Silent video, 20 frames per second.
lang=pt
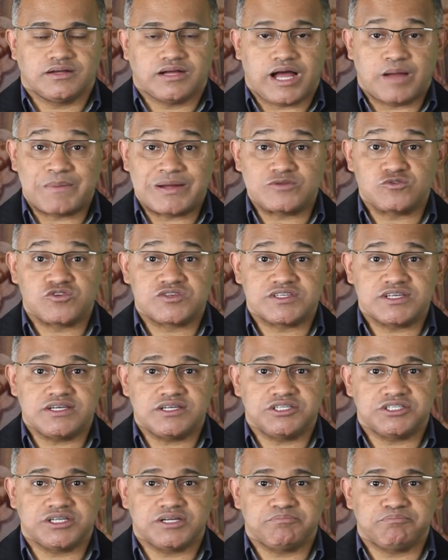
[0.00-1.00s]
Amado
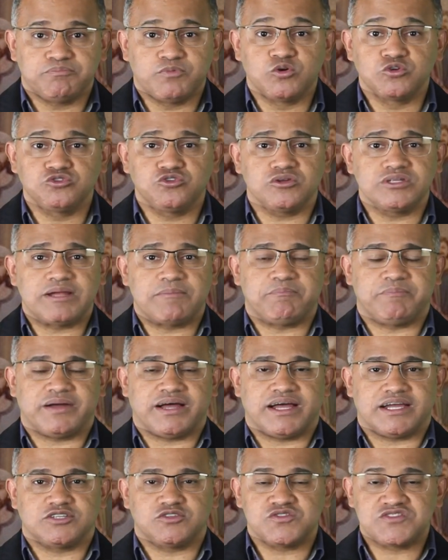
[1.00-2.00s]
seja, por toda
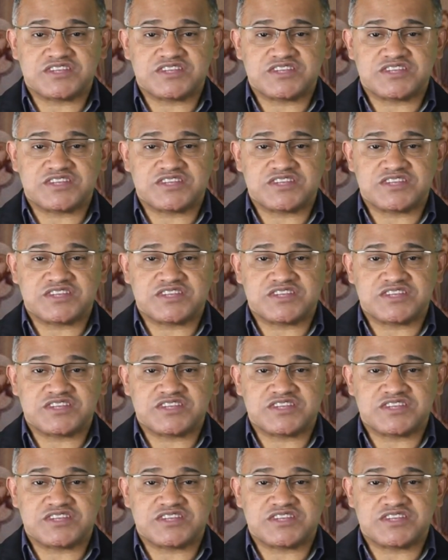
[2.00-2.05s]
parte,